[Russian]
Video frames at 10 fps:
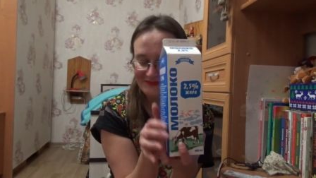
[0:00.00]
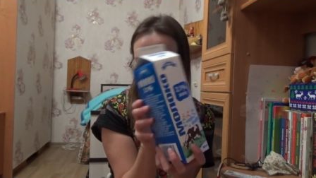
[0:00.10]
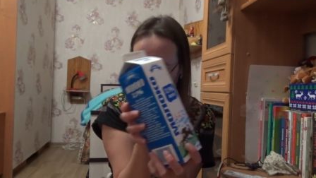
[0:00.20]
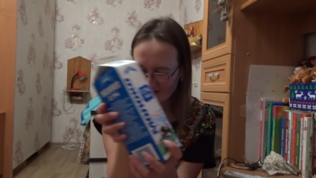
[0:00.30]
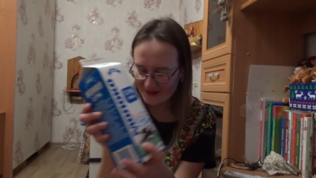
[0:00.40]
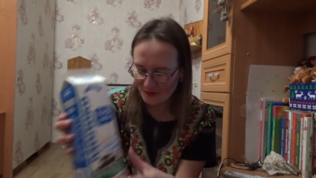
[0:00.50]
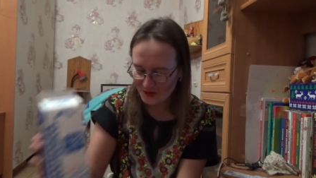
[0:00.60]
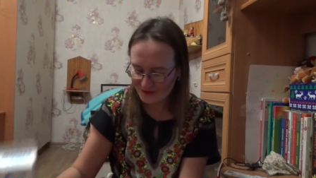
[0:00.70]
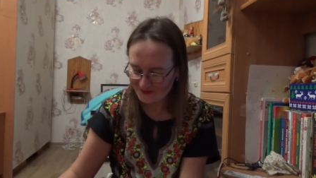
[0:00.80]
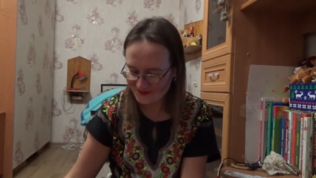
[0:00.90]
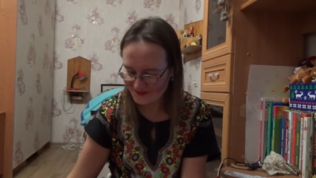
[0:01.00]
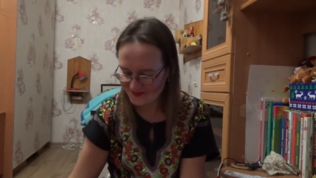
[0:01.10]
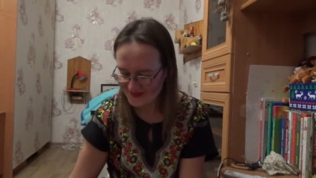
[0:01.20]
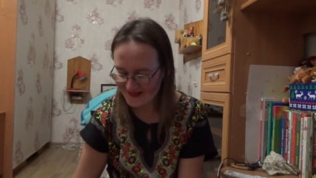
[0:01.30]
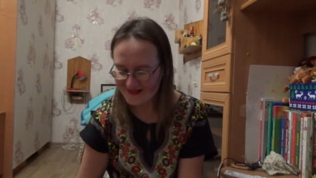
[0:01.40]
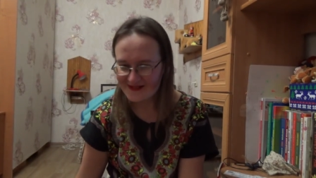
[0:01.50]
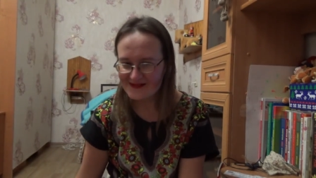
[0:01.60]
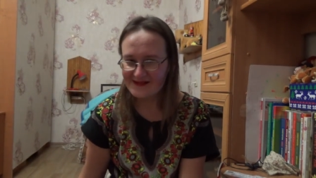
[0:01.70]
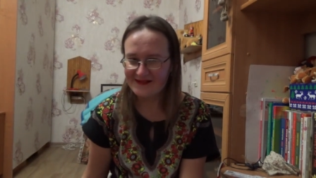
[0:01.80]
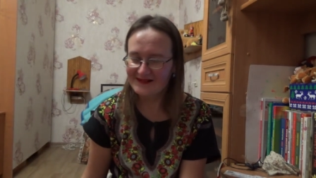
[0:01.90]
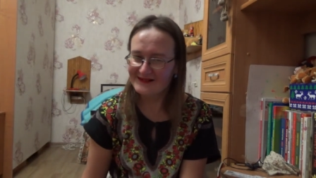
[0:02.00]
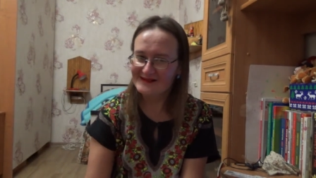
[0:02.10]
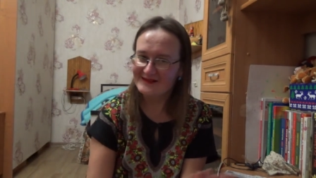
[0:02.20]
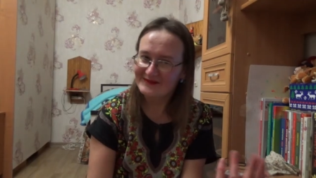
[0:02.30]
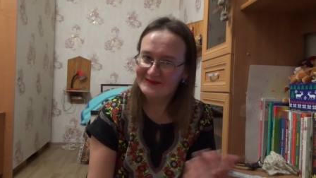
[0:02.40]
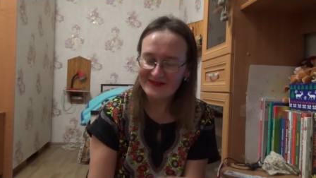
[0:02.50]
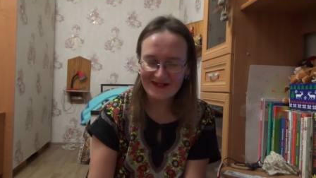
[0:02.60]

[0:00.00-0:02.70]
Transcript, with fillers: как-то вот а,